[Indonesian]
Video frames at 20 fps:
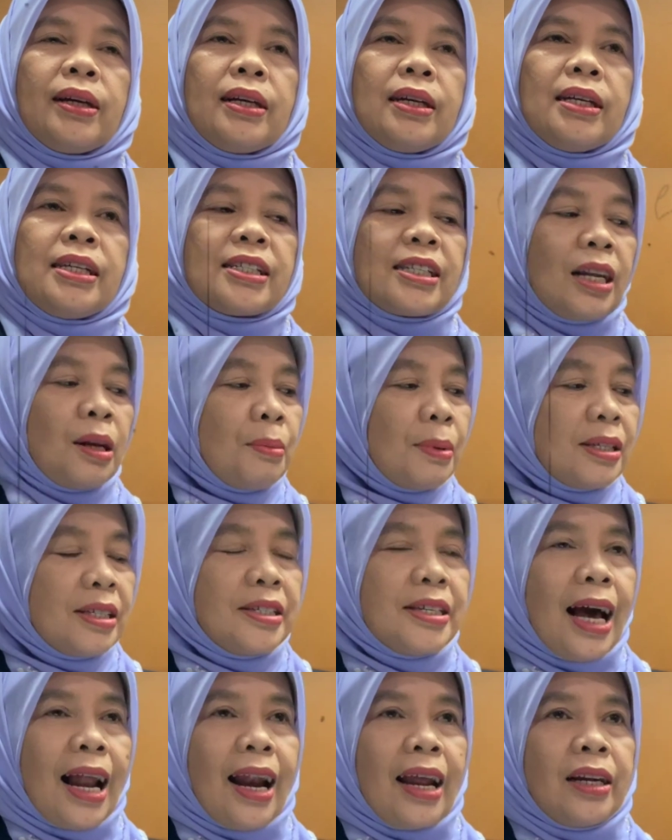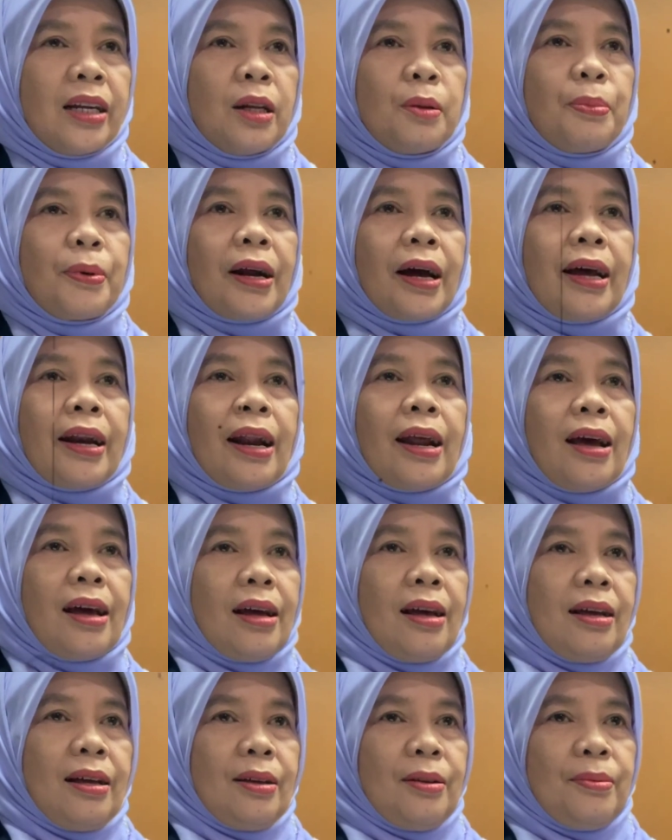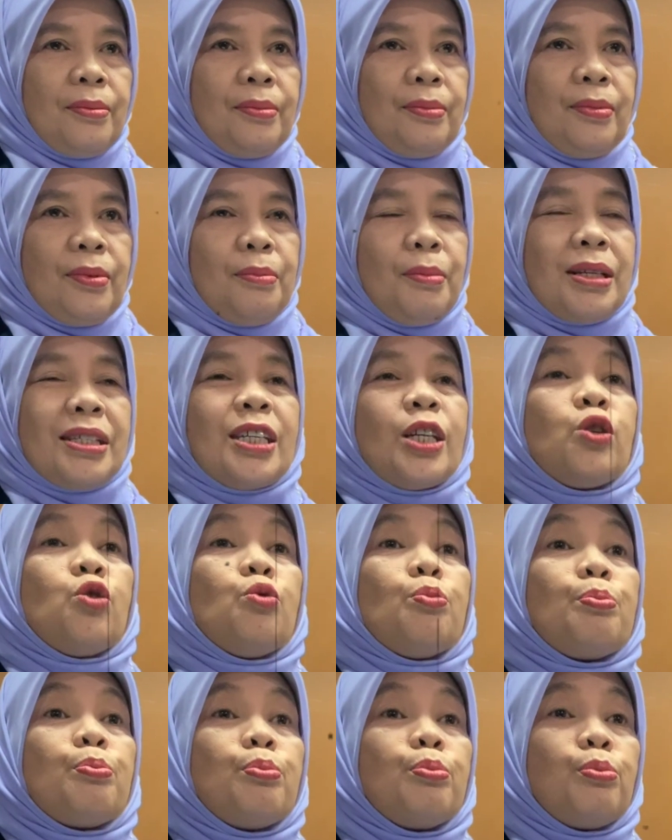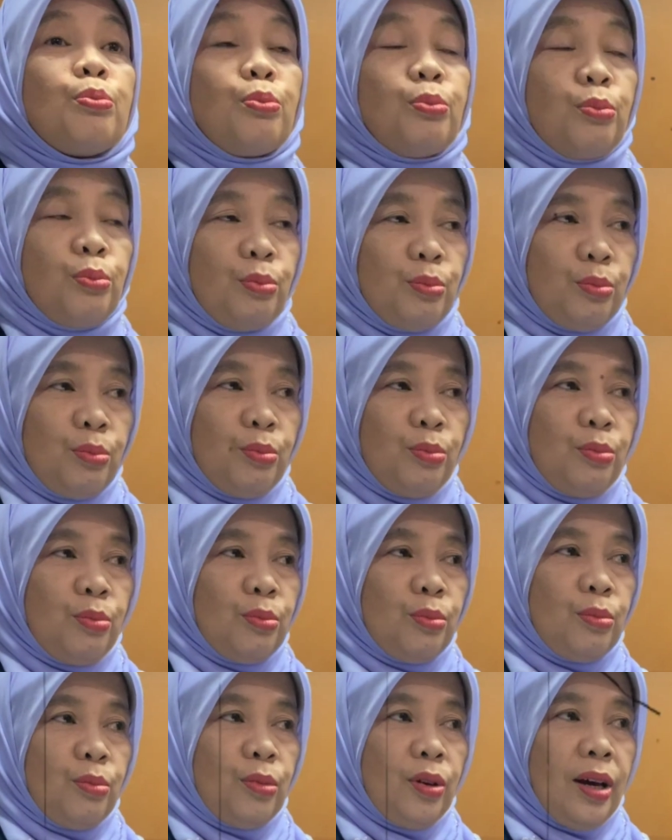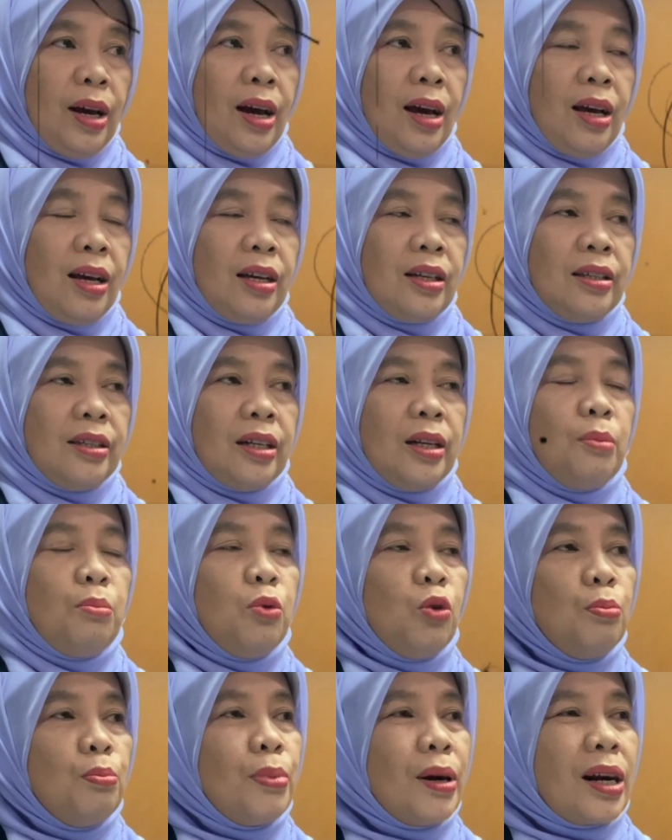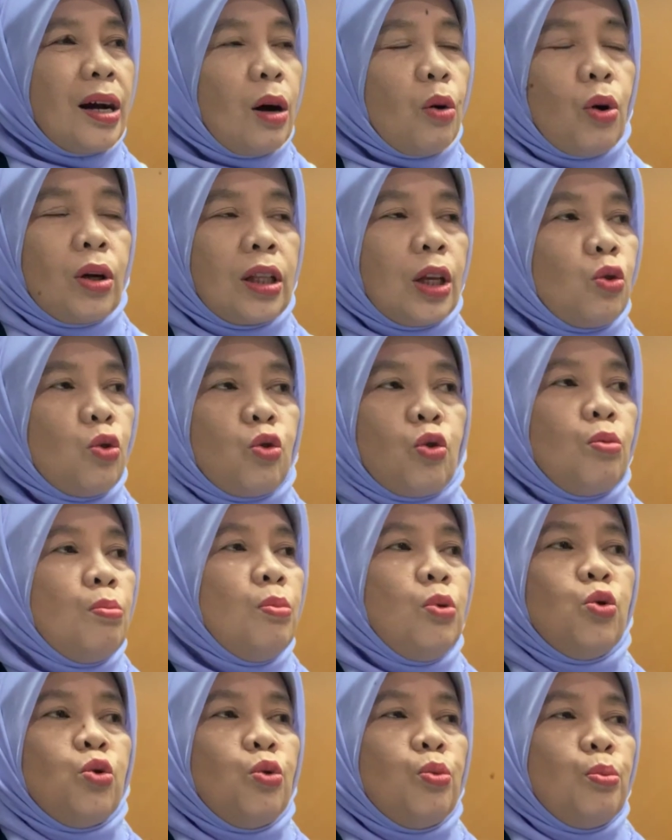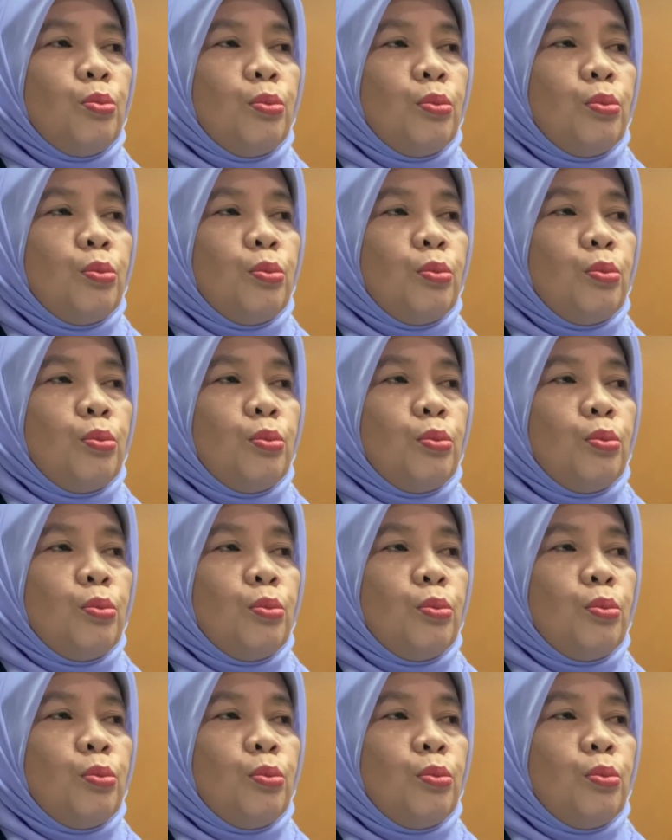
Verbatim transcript: Istilahnya masih jalan nih di perkara. Masih hidup. Ya, jadi belum berkekuatan hukum belum.